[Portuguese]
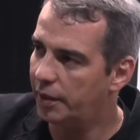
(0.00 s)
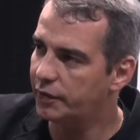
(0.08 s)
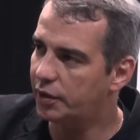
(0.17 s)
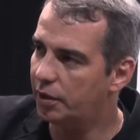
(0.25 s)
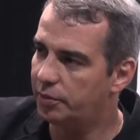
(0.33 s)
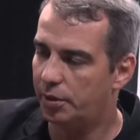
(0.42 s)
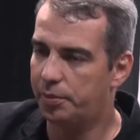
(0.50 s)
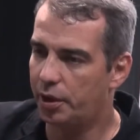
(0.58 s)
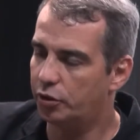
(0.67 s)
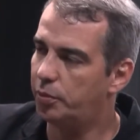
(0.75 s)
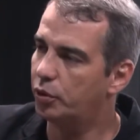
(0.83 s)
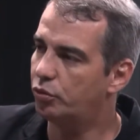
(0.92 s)
mais crimes, é
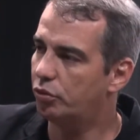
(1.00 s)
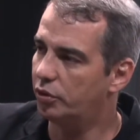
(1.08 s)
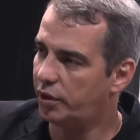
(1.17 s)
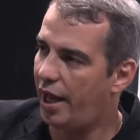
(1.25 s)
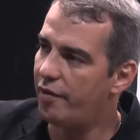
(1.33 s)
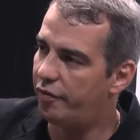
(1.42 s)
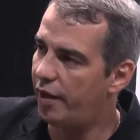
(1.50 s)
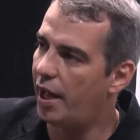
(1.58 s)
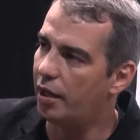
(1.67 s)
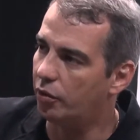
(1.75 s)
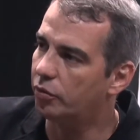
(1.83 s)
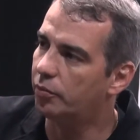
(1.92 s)
porque as pessoas
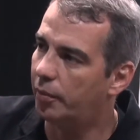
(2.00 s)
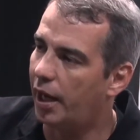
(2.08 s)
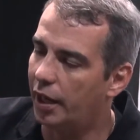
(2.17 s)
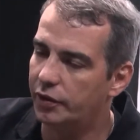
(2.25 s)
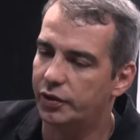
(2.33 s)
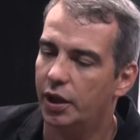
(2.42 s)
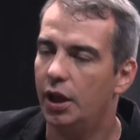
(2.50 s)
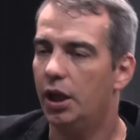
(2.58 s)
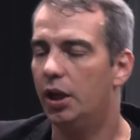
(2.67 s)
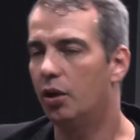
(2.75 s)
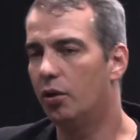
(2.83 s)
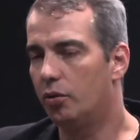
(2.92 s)
revelam mais. É.
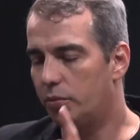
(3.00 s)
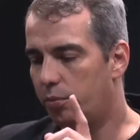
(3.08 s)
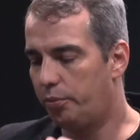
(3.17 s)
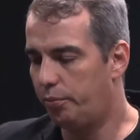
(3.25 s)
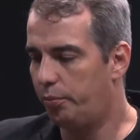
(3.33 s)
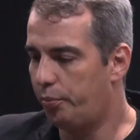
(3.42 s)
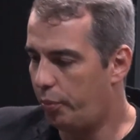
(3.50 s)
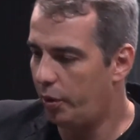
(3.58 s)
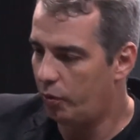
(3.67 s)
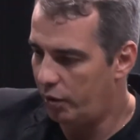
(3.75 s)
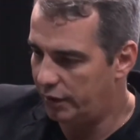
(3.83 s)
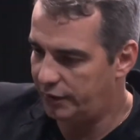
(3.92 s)

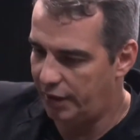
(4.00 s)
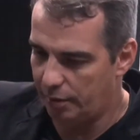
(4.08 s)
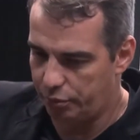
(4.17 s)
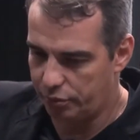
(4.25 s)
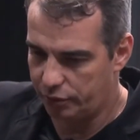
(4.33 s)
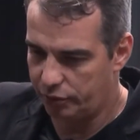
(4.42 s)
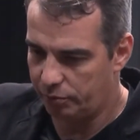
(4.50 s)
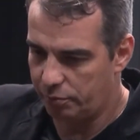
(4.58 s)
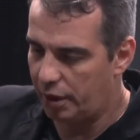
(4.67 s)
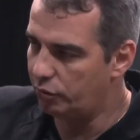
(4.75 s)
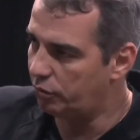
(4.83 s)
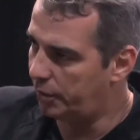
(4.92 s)
Um exemplo, assim,
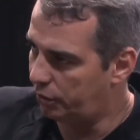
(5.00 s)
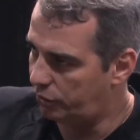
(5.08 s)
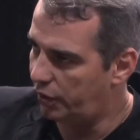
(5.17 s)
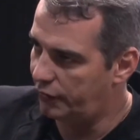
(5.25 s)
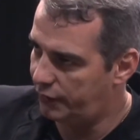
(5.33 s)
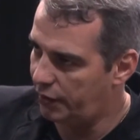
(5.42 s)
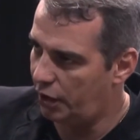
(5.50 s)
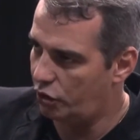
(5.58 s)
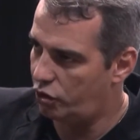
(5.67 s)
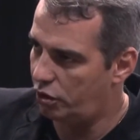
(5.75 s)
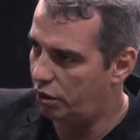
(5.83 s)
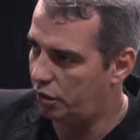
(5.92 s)
mais ou menos
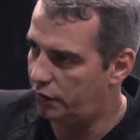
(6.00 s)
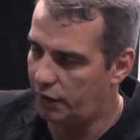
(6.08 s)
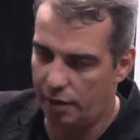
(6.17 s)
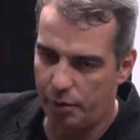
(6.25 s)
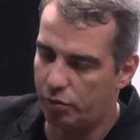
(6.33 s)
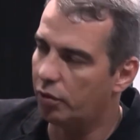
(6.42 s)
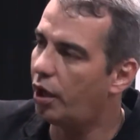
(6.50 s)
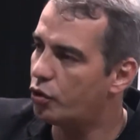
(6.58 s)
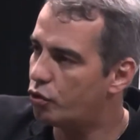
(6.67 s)
recente, você lembra quando a